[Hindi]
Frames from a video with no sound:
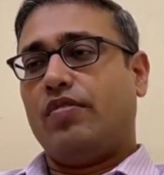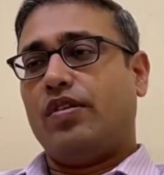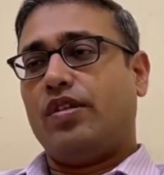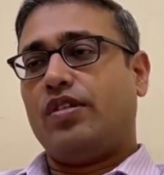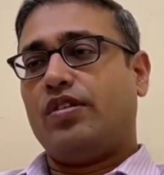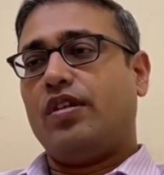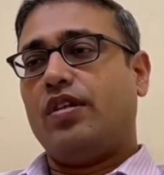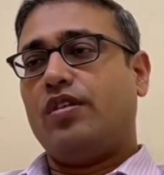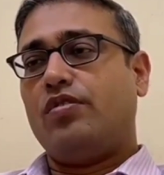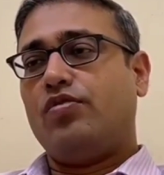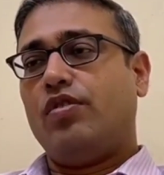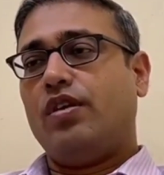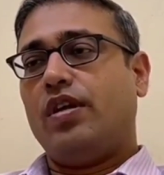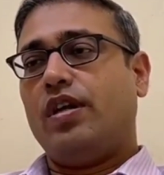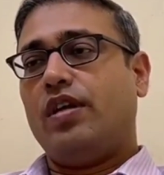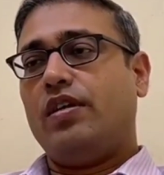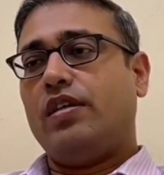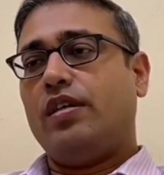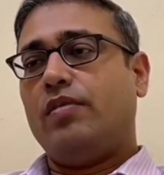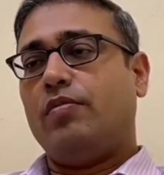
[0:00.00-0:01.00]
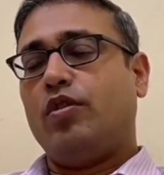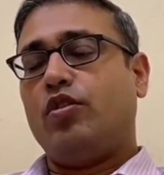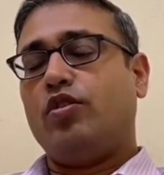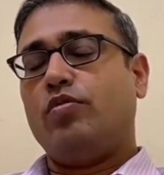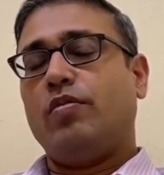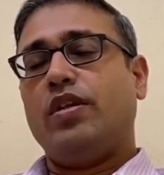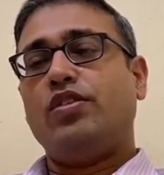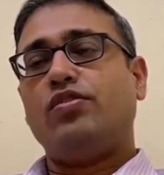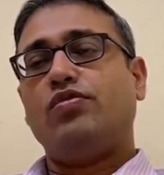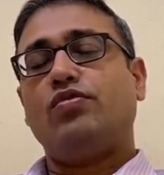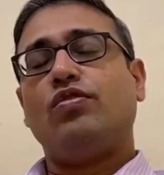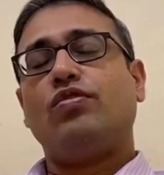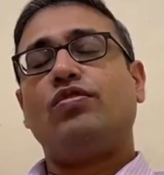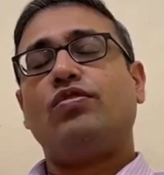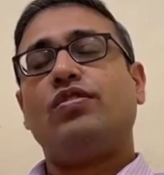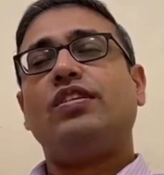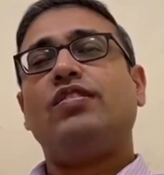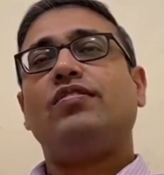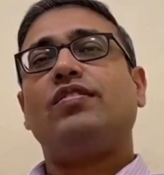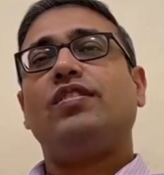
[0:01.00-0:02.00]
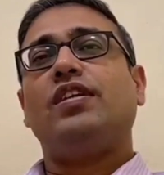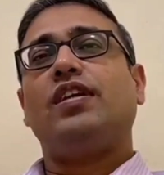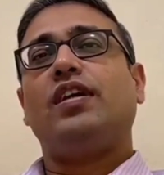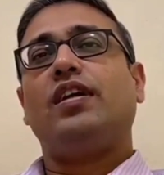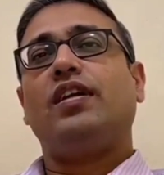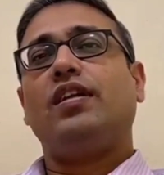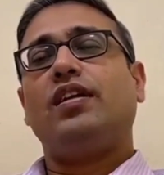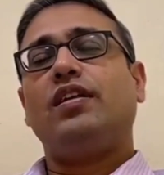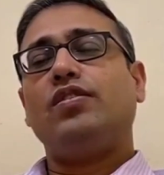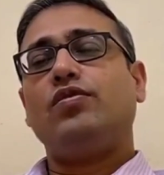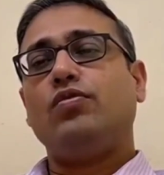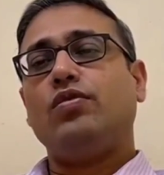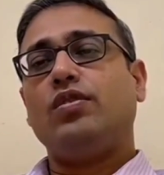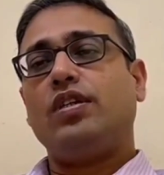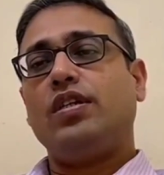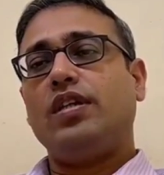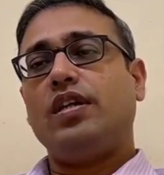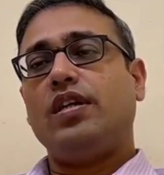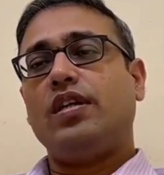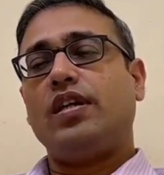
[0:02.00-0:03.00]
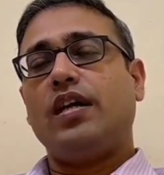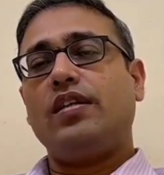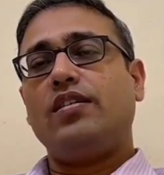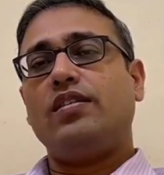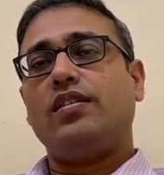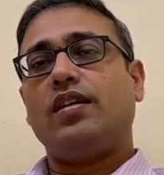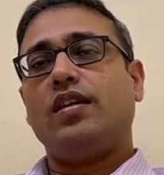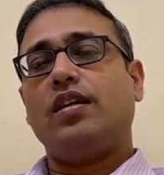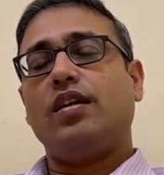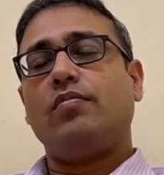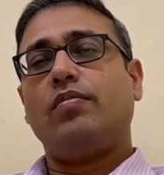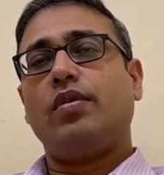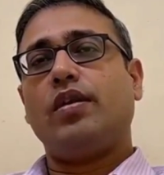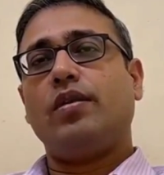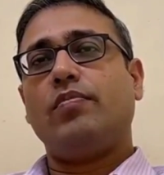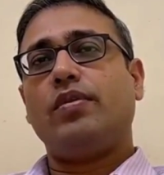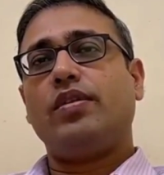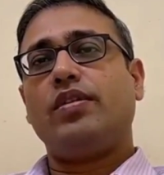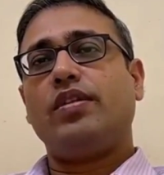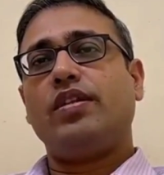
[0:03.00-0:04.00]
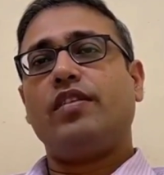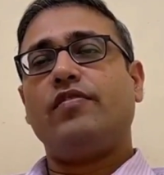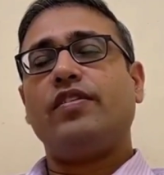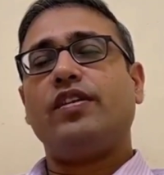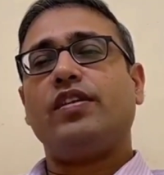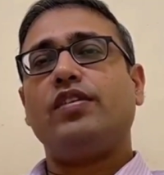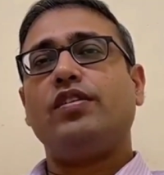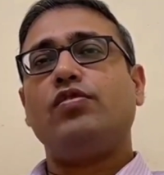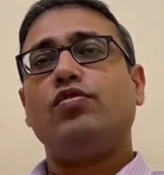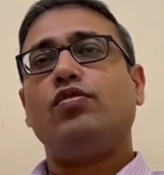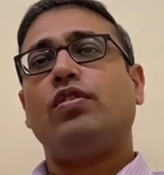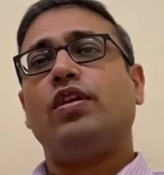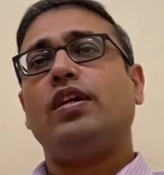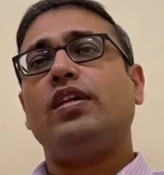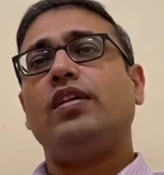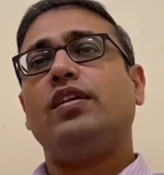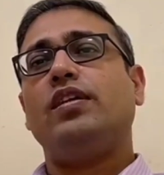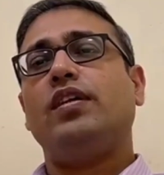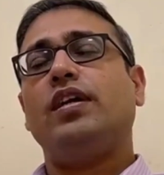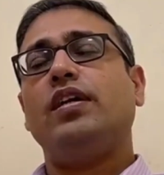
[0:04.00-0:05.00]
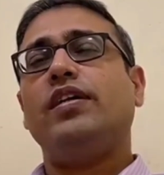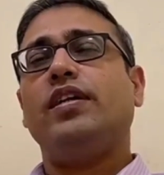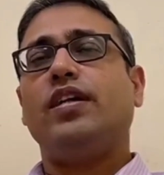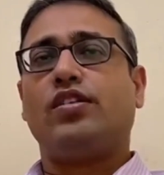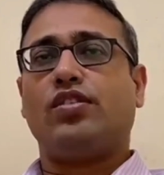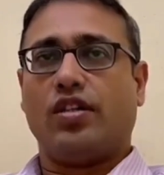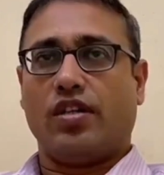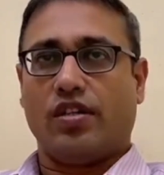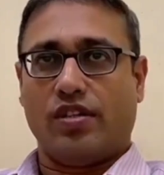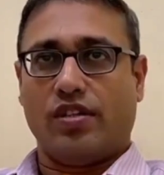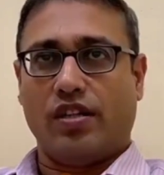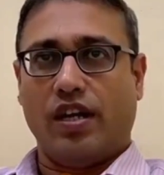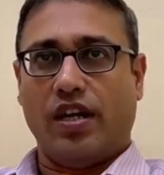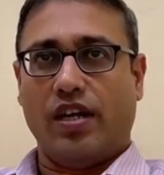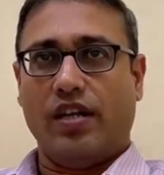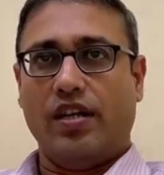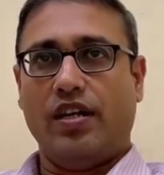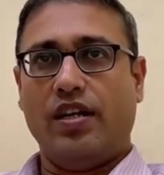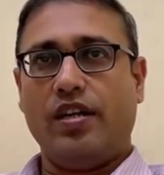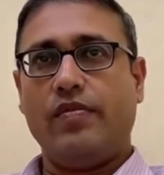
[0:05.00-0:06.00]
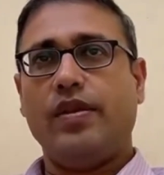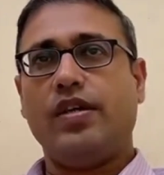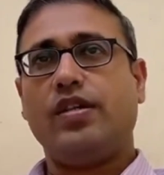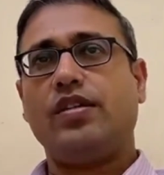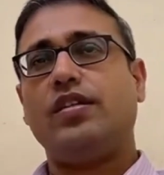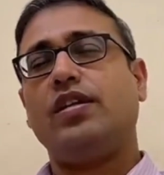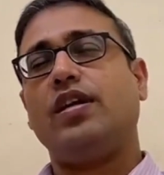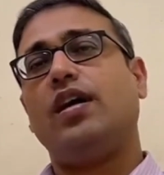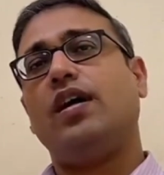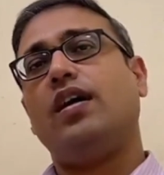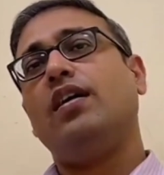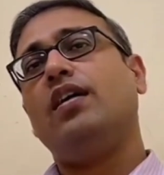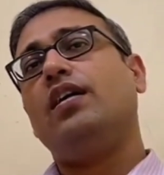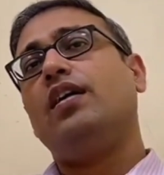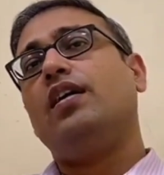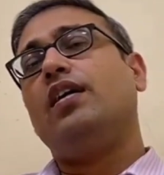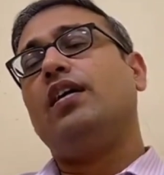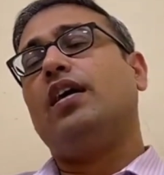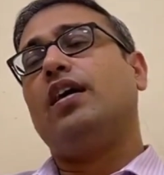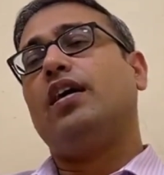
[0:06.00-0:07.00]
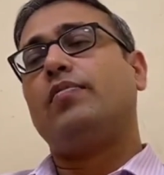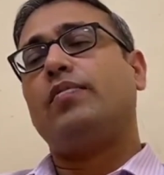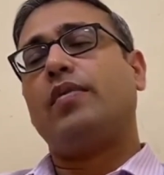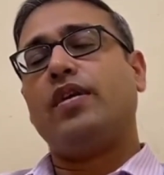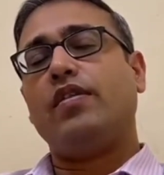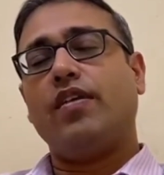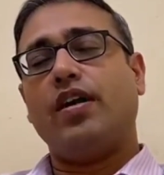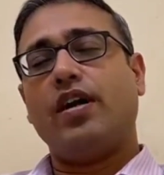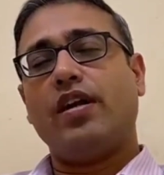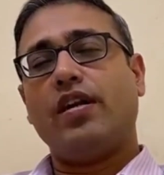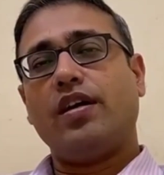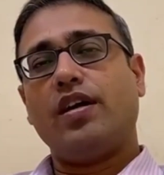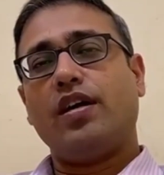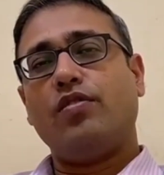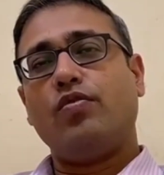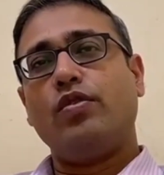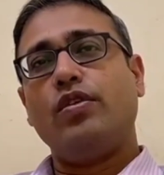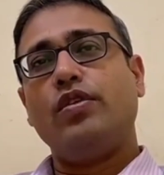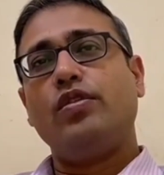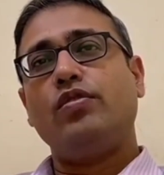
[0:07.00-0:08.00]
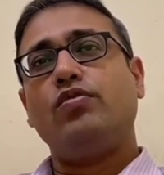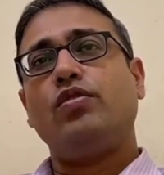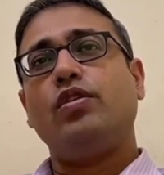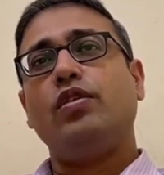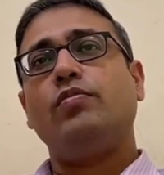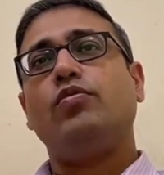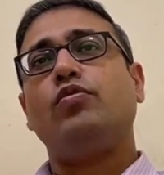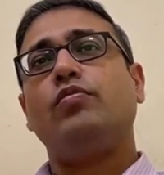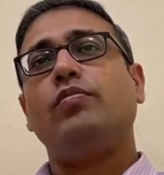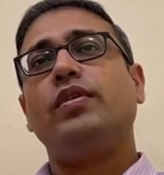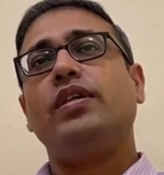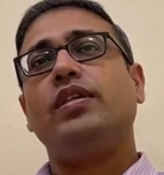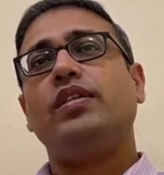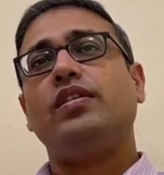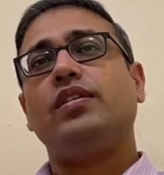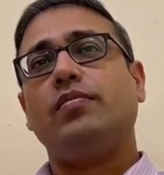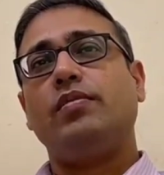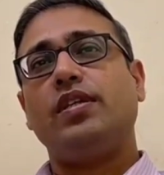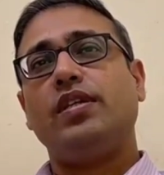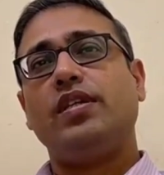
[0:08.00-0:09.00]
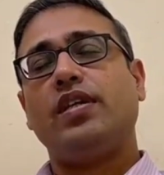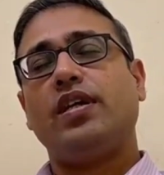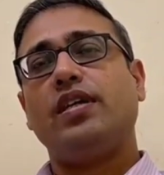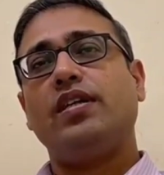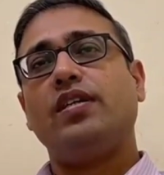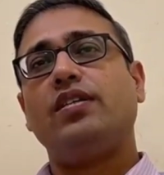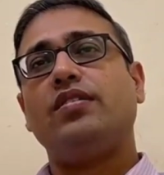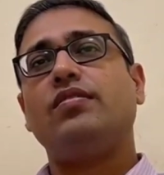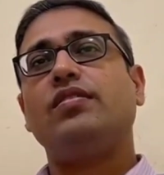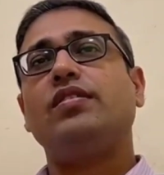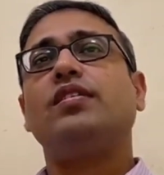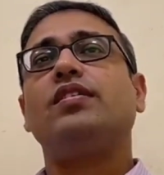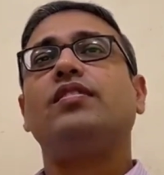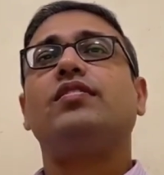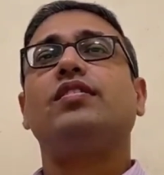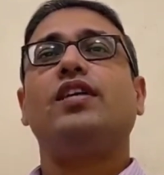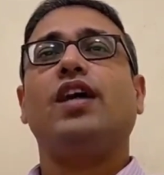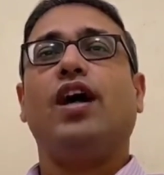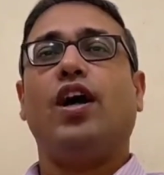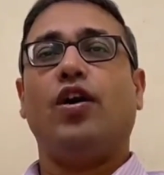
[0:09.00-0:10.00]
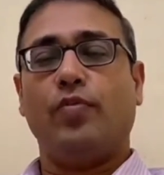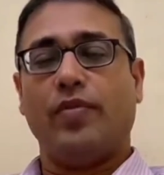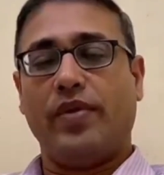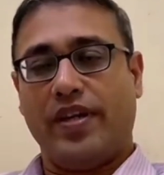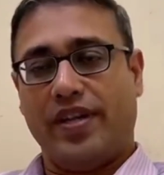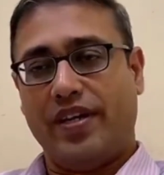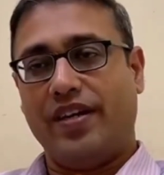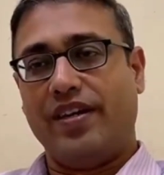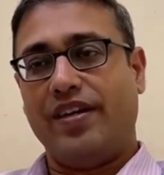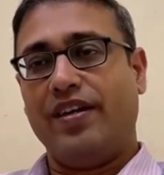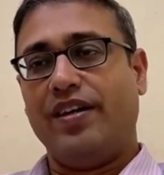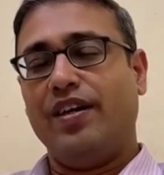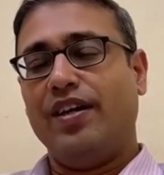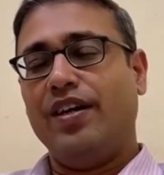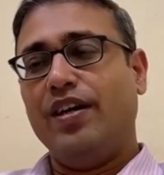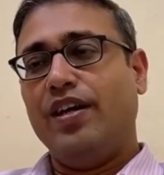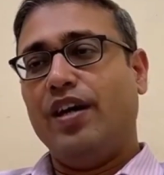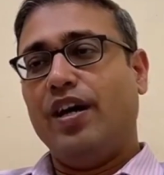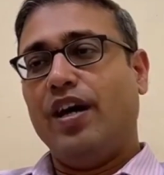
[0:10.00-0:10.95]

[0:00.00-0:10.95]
सर्वेक्षण जो है ये बहुत बड़ी चुनौती इसलिए है ना क्योंकि ये राज्य के लगभग प्रत्येक व्यक्ति को कहीं ना कहीं टच करता है हर व्यक्ति का हर परिवार का कोई ना कोई भूमि ज़मीन कहीं किसी न किसी गांव में है